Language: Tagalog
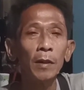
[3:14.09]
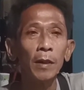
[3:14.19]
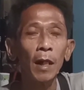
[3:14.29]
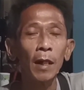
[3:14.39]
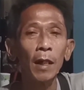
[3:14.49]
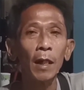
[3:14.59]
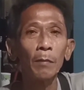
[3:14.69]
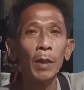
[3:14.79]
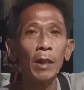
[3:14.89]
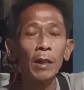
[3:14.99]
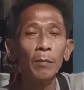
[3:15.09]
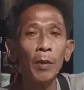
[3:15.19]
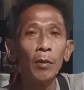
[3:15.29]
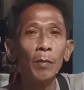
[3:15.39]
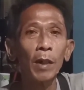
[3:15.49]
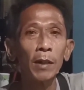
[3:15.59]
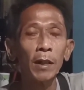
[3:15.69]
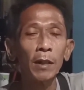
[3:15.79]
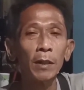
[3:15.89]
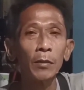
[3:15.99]
Nakakabalik din pa ako mga
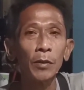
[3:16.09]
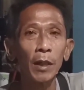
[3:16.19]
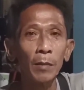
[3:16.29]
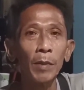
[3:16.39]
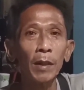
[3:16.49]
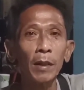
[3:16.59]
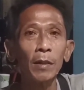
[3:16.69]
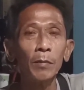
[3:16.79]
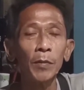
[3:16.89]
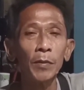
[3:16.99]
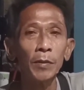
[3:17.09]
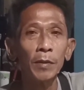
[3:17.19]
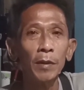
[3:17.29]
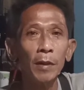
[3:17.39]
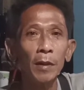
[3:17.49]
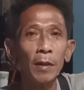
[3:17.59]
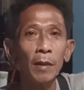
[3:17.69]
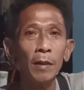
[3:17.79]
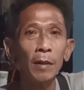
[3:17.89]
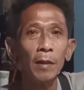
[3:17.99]
6 to 7, ganun po. May, pa-
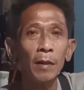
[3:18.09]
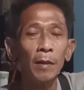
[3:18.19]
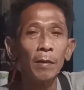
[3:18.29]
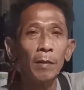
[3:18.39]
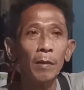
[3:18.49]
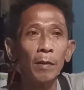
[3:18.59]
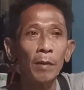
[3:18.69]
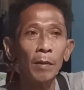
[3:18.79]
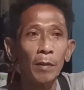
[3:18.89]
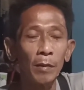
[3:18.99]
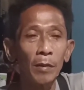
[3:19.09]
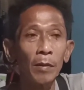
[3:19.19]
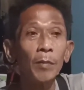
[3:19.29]
nakakapagpahinga ka pa ng maaga, ano?